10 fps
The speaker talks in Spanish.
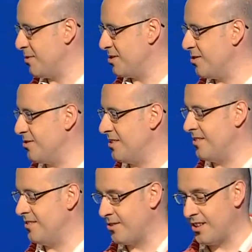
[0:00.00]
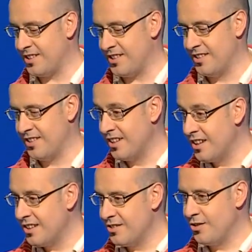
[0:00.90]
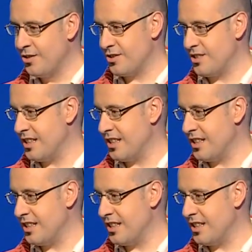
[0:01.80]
en el rodaje. Dos días